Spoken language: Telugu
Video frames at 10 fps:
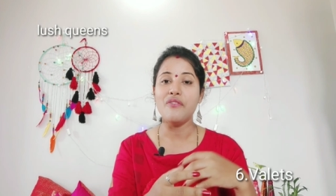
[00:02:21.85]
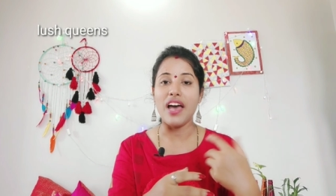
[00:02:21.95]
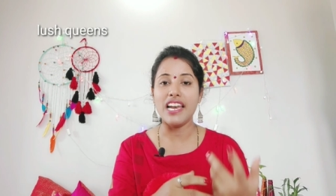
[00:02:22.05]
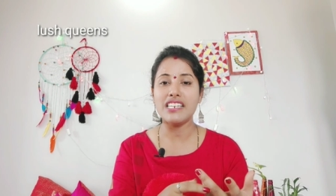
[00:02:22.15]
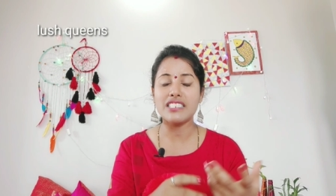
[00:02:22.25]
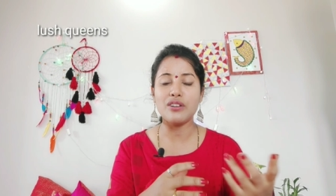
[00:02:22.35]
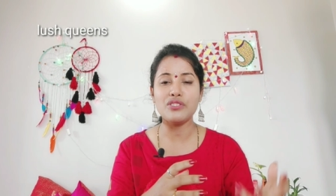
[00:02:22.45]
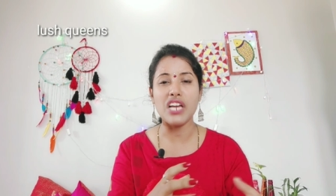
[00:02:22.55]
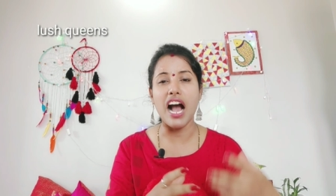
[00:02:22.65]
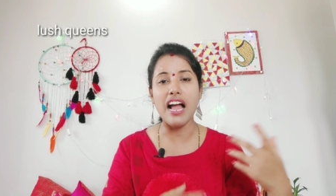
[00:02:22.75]
వ్యాలెట్స్లో
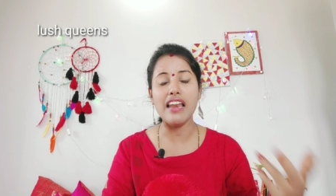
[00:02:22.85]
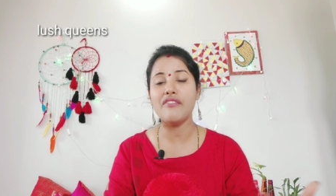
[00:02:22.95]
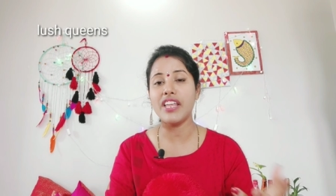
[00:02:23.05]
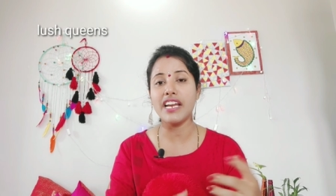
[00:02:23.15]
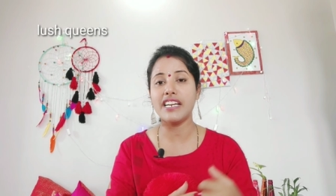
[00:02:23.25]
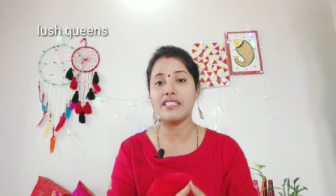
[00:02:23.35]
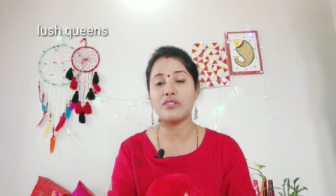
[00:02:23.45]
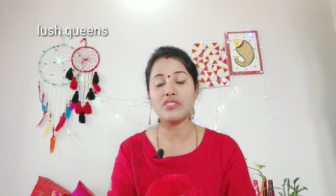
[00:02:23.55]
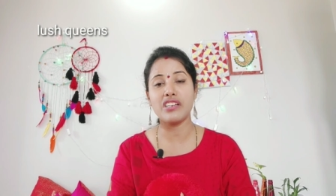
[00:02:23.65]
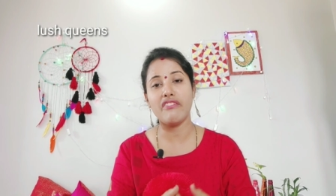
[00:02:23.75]
చాలా వెరైటీస్
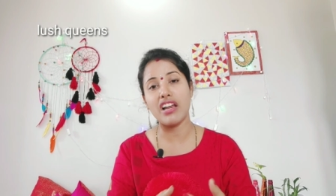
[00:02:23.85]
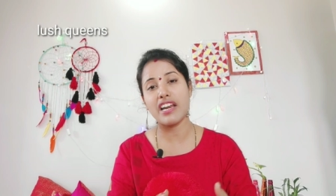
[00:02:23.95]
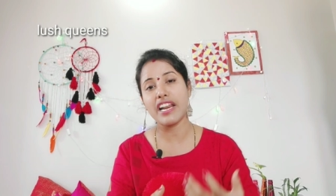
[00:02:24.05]
వచ్చినాయి వాళ్ళు